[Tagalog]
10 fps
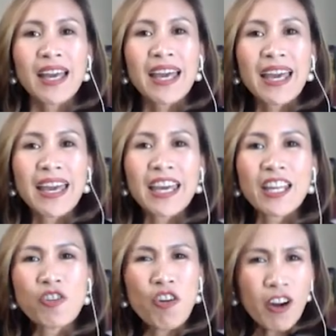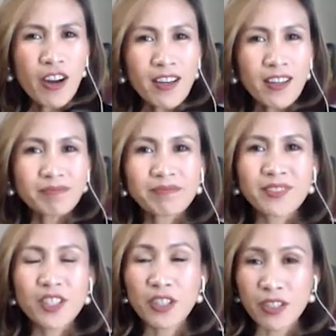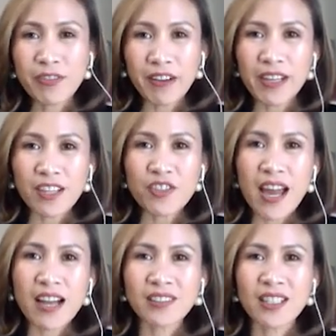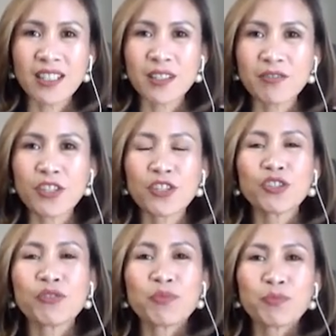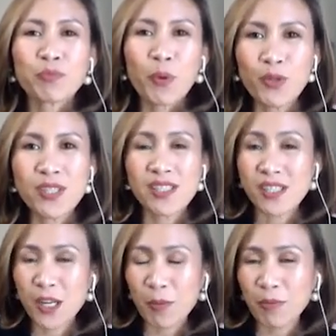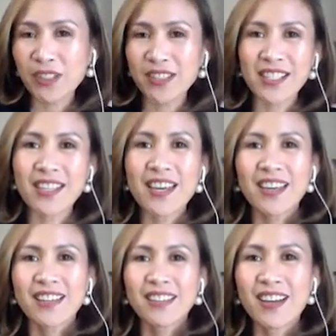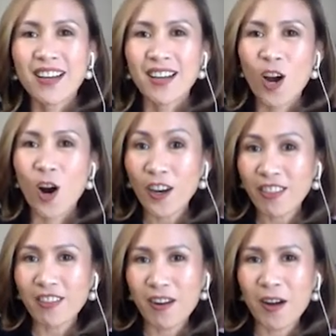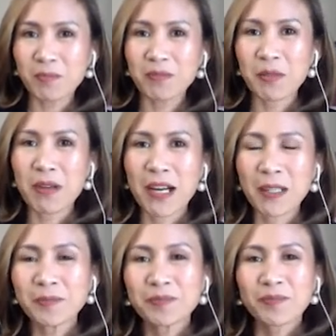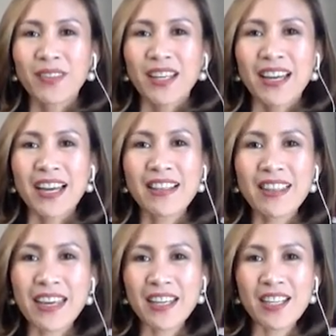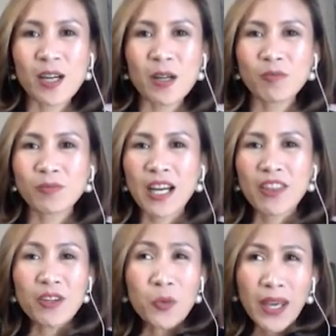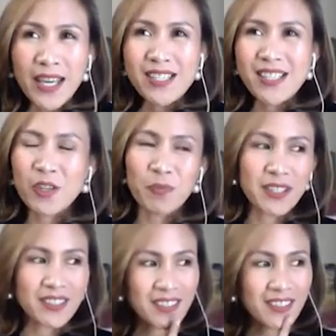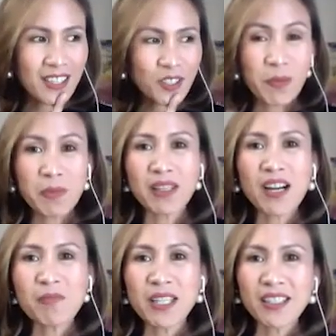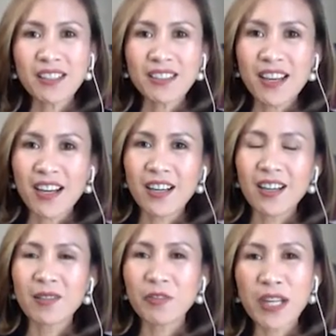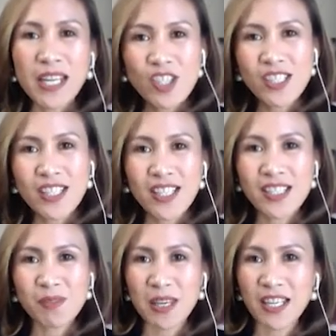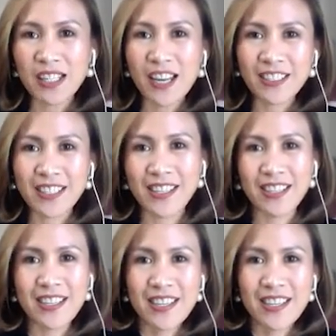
and or you're very attractive that you could pose as a celebrity na heartthrob, di ba? And then, um, other ways, ano pa natandaan ko, by becoming uh, rich is being lucky.